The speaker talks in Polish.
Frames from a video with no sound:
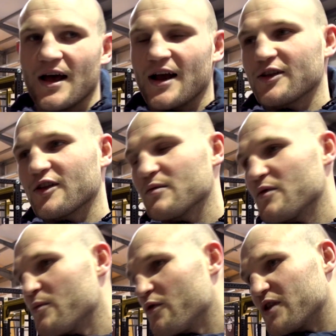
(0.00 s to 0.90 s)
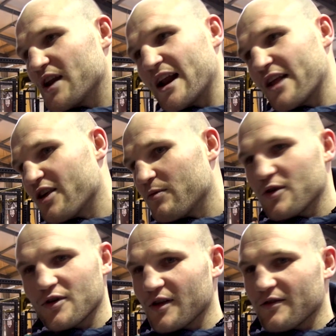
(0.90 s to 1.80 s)
ale to, co mówi, mówi trener Andrzej
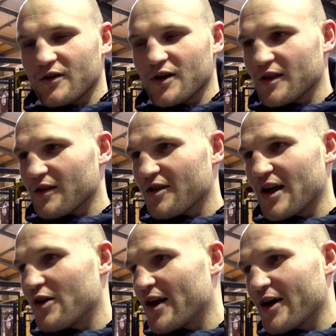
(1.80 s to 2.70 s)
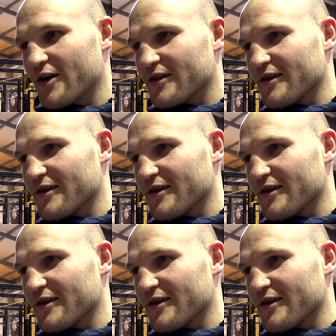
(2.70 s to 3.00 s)
Dmitry, to jest w ogóle coś szalonego,